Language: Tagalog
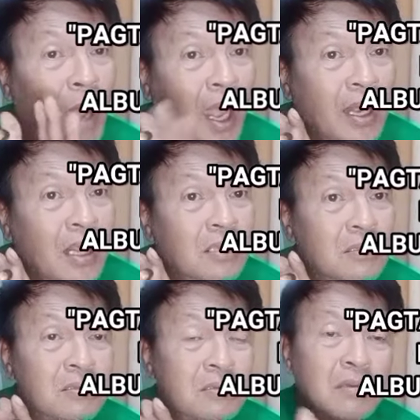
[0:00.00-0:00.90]

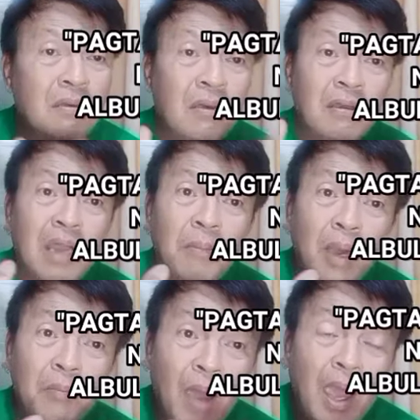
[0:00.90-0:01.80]
nabalis,
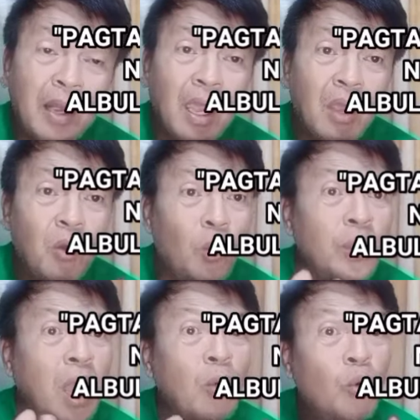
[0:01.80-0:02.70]

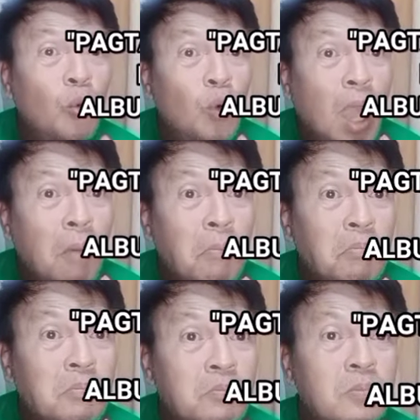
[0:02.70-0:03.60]
nababarang o
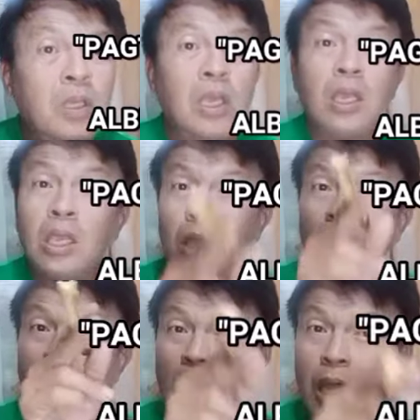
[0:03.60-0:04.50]
nakukulam.
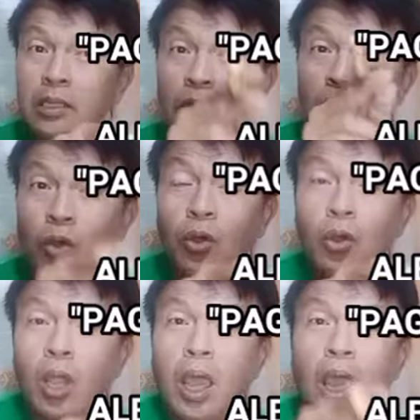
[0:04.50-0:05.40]
At
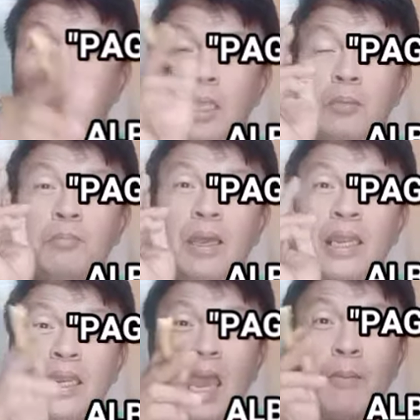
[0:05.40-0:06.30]
ito
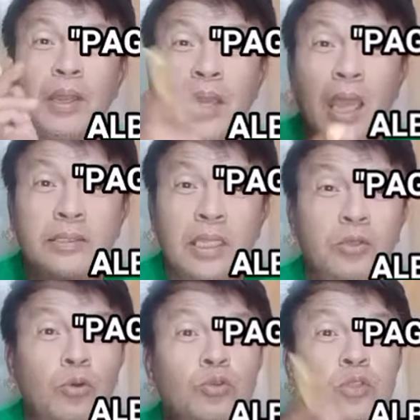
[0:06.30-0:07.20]
ay malalaman
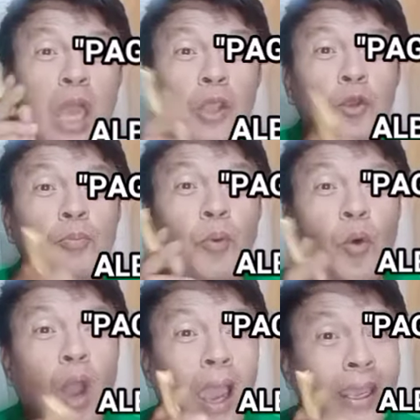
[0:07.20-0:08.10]
natin kung
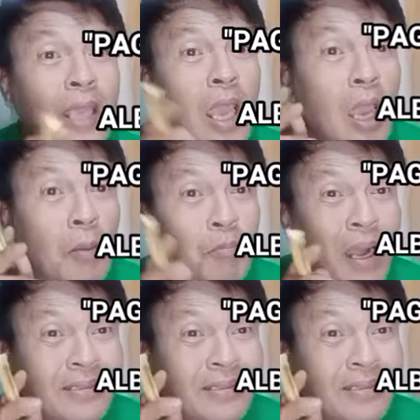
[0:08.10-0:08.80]
tayo po ay